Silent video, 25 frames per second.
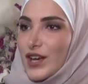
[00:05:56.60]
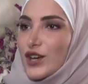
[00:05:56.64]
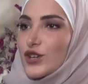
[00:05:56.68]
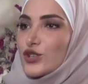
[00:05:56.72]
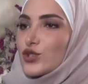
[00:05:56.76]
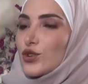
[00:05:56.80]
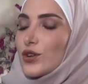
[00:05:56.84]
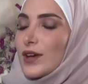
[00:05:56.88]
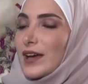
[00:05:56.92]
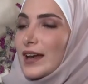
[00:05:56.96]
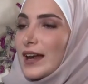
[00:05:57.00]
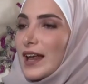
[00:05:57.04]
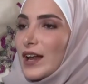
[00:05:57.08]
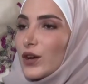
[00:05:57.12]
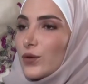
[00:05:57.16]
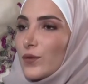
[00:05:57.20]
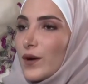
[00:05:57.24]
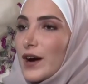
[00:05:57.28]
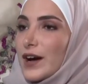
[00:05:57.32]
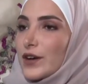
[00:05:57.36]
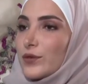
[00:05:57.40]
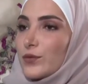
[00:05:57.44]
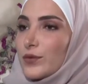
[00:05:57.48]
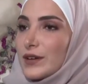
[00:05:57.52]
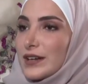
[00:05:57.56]
شو هي
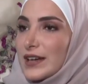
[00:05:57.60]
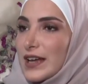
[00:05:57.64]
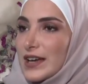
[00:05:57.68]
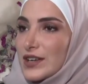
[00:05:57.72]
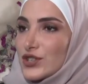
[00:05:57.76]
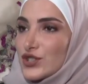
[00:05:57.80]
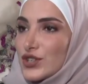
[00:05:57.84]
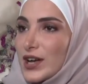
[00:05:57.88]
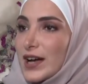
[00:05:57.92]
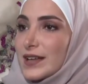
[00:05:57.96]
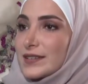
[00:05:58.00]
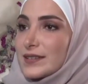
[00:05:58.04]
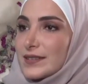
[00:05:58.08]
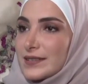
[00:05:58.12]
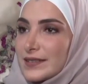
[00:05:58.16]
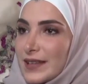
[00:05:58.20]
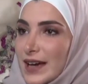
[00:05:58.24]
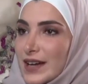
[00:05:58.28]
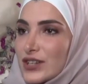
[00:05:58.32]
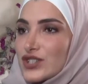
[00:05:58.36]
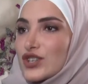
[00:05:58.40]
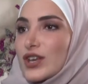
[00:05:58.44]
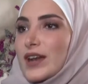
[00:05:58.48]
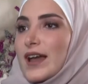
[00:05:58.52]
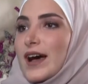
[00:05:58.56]
الألوان والنقشات
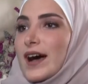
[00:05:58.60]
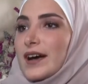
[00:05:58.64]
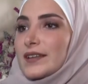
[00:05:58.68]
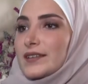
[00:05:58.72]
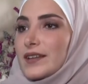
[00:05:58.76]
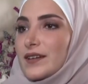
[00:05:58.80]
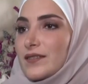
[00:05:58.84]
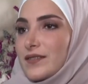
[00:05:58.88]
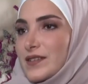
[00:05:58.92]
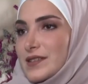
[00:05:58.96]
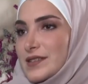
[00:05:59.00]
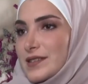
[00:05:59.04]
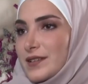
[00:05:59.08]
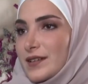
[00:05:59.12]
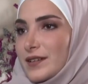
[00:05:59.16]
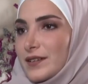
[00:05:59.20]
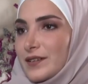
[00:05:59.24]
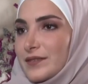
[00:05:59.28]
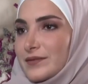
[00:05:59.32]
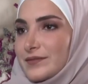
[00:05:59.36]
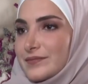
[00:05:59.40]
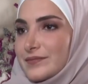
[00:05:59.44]
الدارجة لهذا الفصل؟